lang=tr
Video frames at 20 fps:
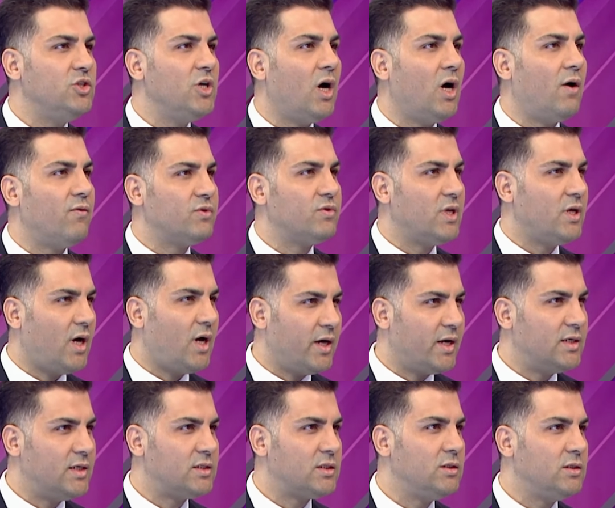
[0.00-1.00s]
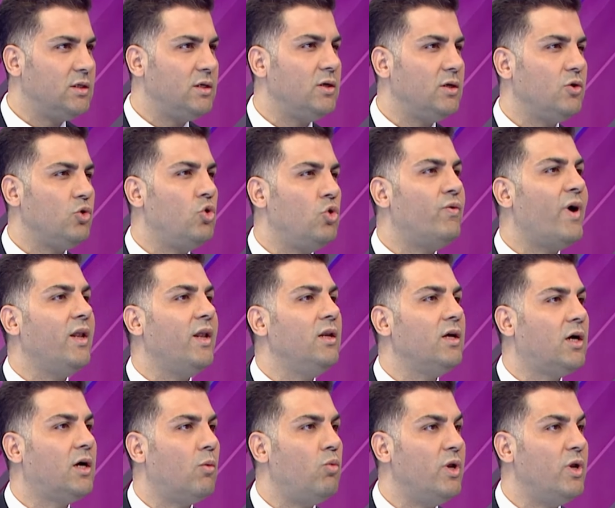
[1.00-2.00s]
hafta arasını güvenli
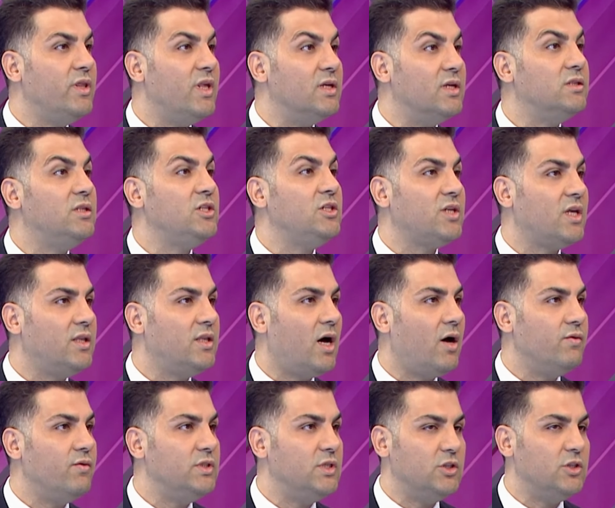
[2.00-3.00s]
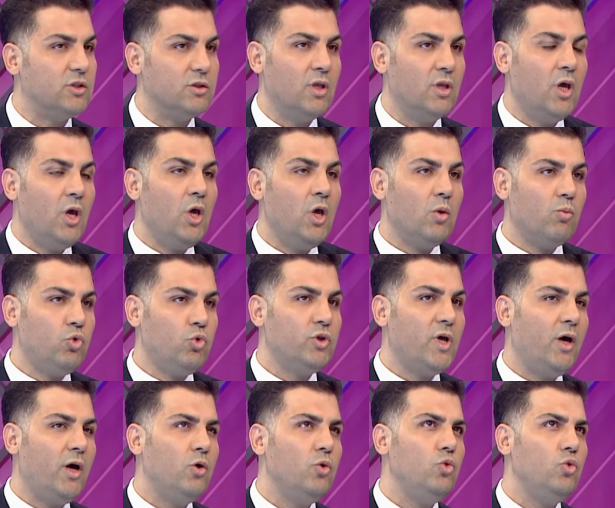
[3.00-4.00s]
kabul ederiz diş tedavisi için. Bu
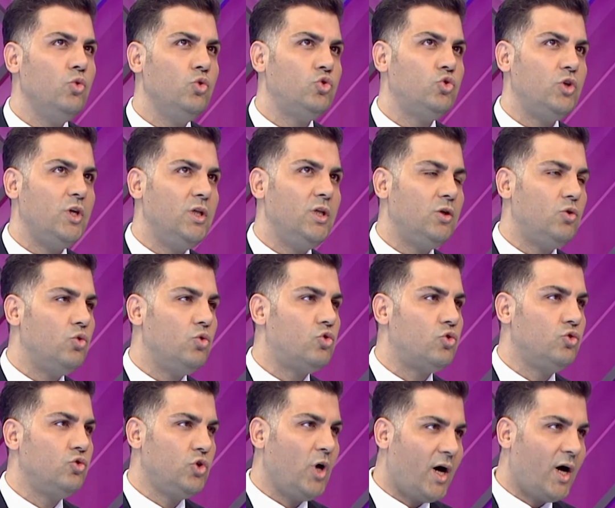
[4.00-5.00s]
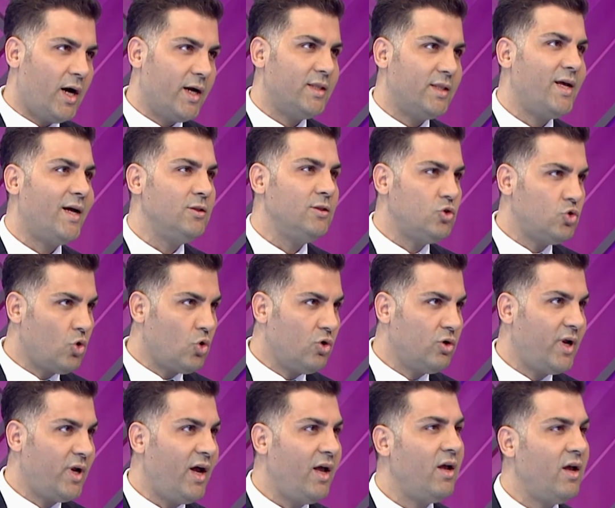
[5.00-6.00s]
da 3 ilk 3. aydan
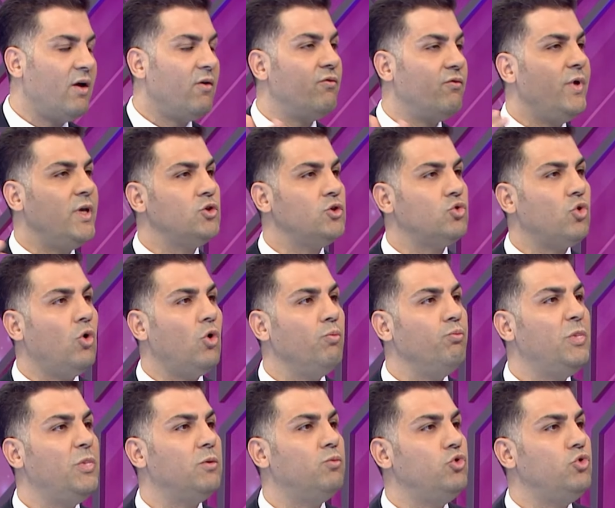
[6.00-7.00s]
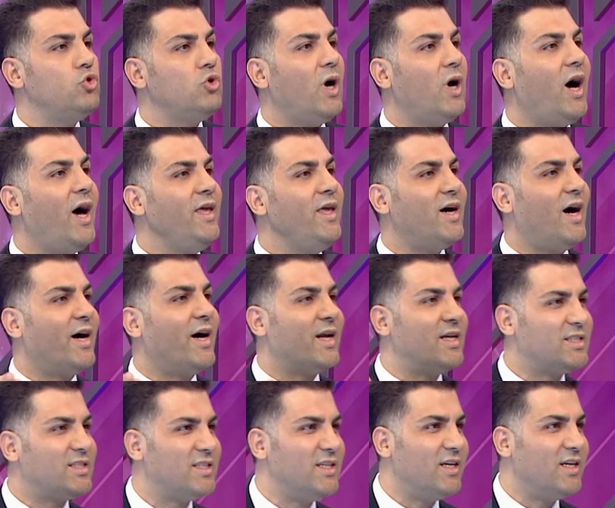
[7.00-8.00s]
sonra ve son 1,5 ay
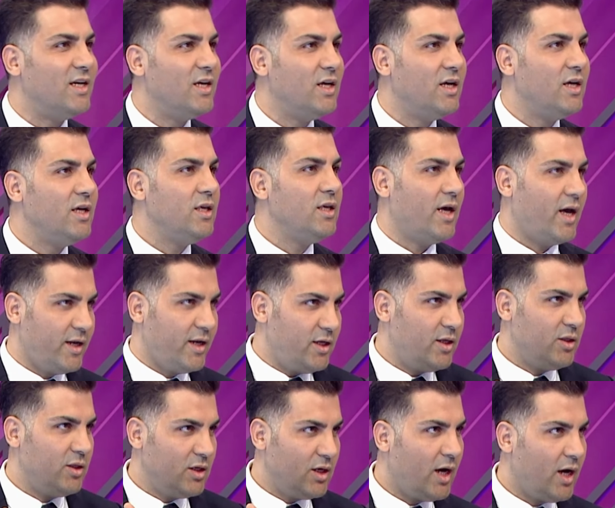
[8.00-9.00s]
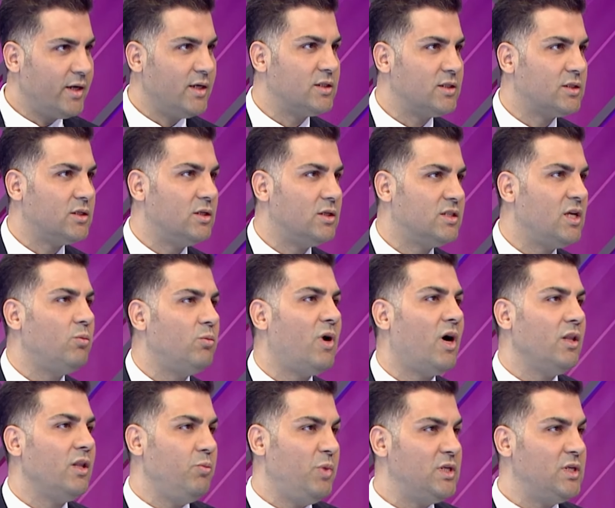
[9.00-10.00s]
arası yani arası
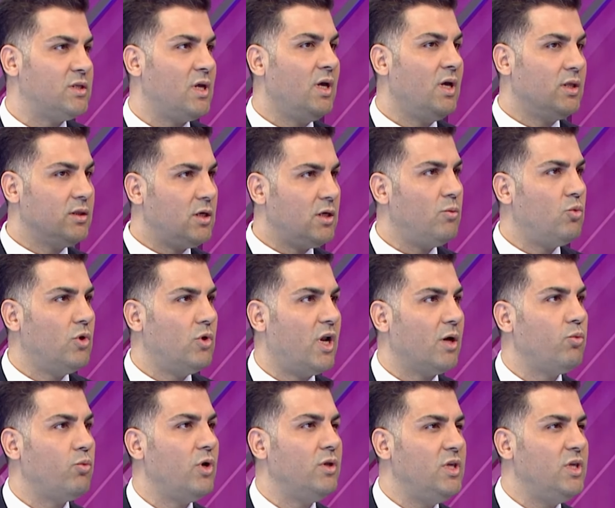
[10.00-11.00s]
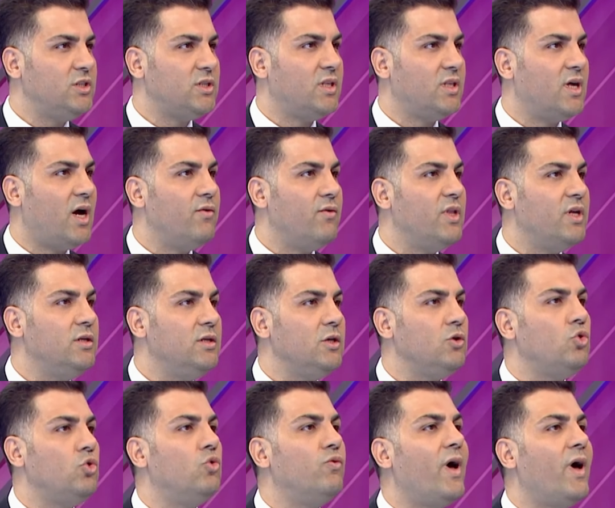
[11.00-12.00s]
zamanı biz tam olarak böyle diş tedavilerini
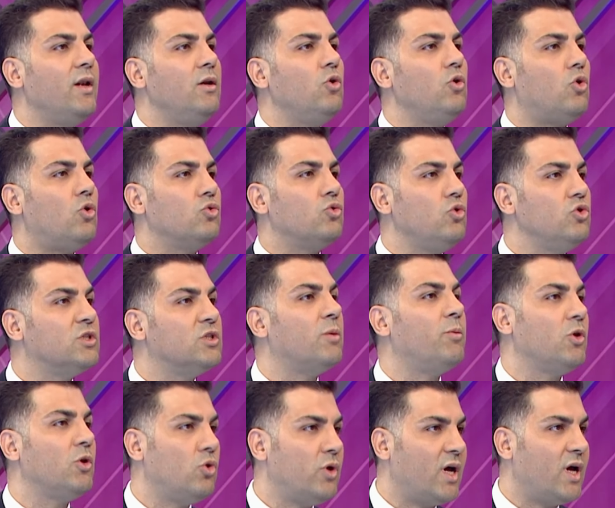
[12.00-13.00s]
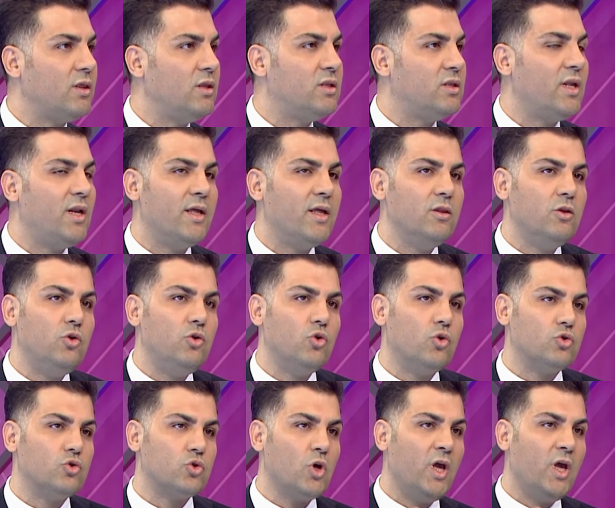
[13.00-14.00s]
güvenli olduğu zaman olarak
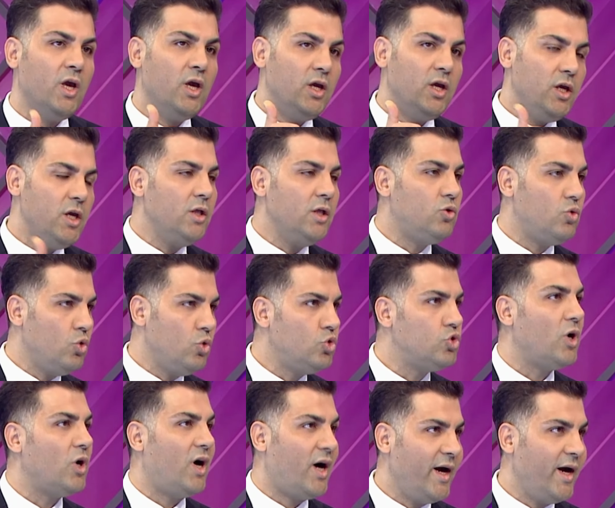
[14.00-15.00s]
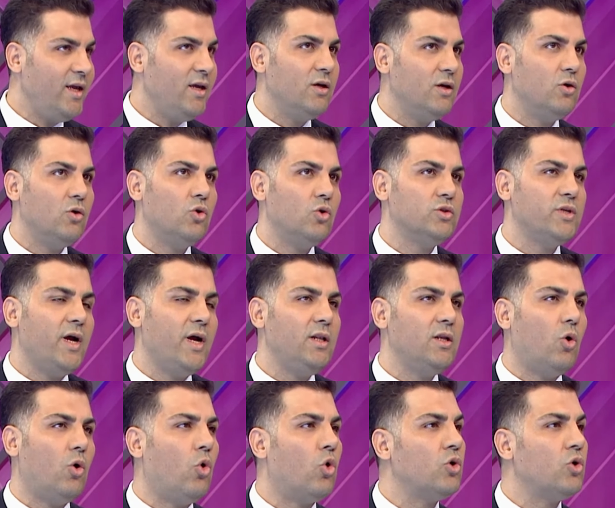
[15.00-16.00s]
nitelendiriyoruz. İlk 3 ay
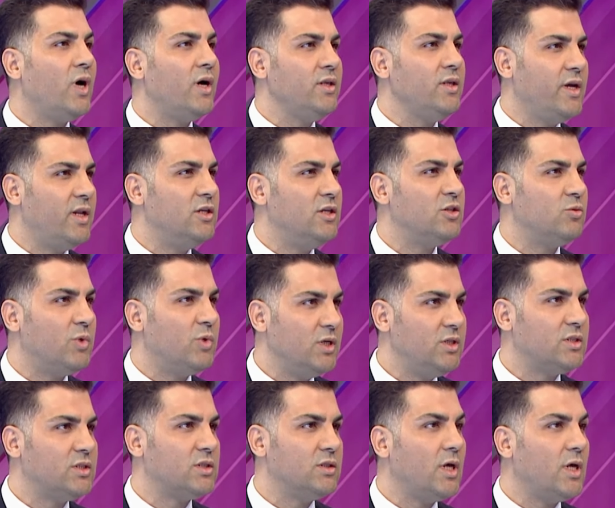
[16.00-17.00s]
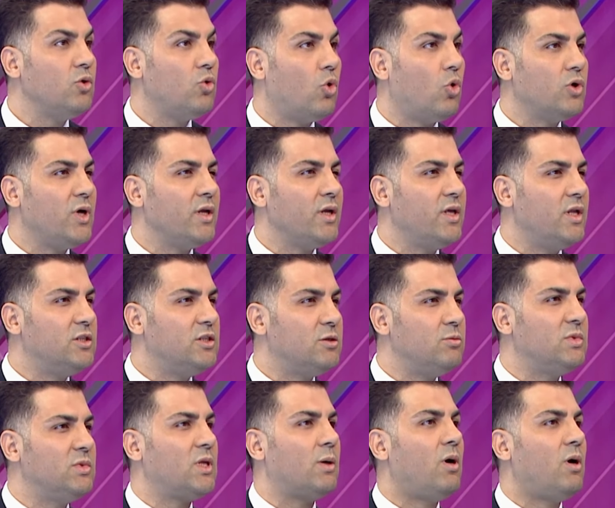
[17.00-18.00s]
özellikle organ gelişimi açısından, organ
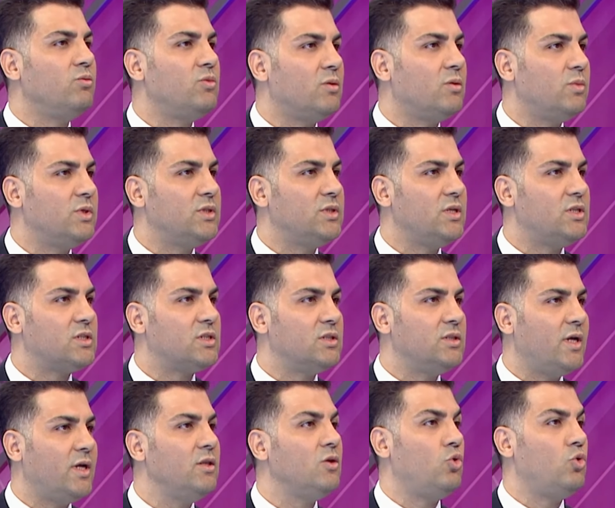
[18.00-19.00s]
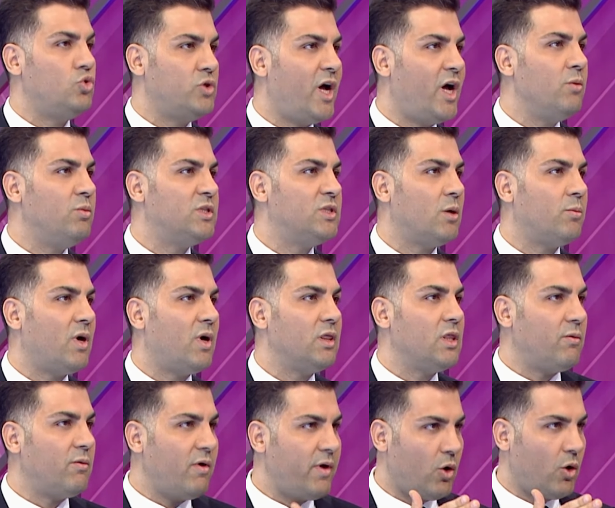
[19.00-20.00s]
gelişimi tamamlanması açısından güzel bir
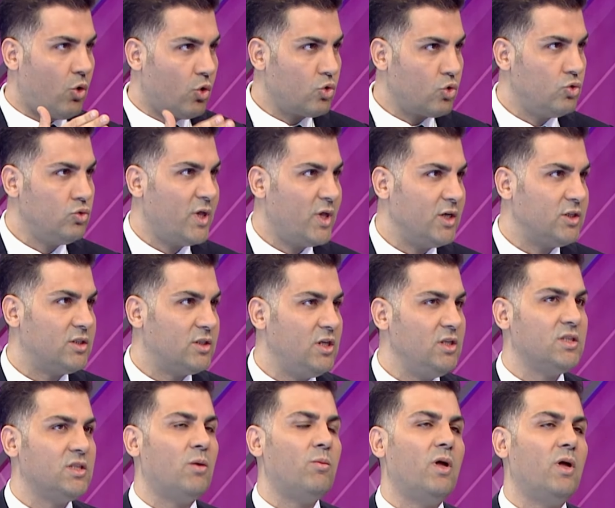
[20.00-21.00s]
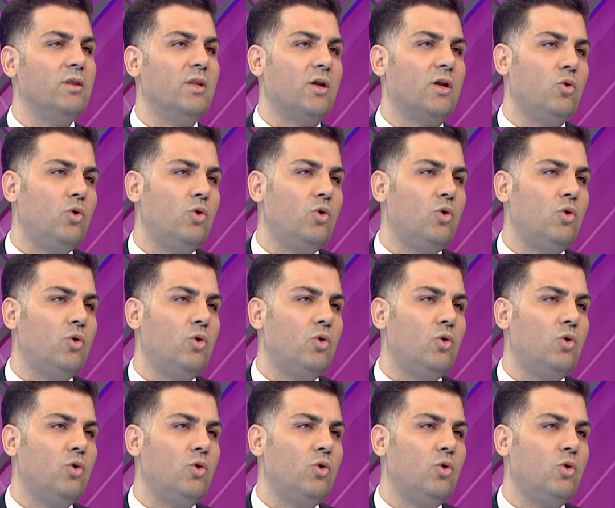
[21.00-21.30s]
zamanlama ve orgunlaştığı zamanlar.